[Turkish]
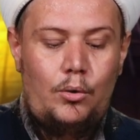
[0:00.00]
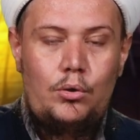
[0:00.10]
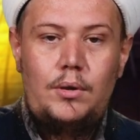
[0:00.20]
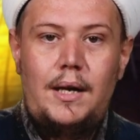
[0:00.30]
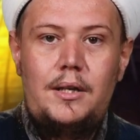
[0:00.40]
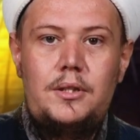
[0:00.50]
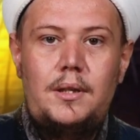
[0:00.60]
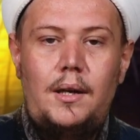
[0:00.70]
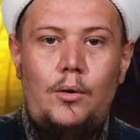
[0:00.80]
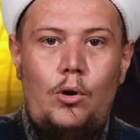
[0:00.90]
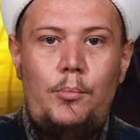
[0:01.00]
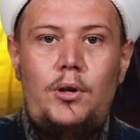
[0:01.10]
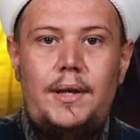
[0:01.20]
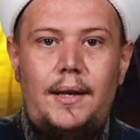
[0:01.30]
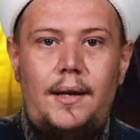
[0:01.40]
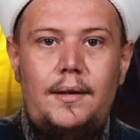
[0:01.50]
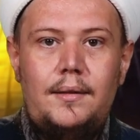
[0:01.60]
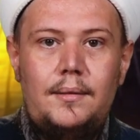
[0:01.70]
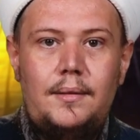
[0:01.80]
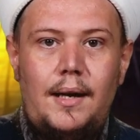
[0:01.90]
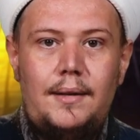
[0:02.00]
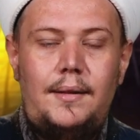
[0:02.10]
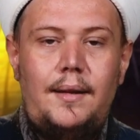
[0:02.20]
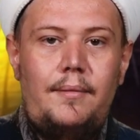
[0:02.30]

Onun haricinde o bölgede katil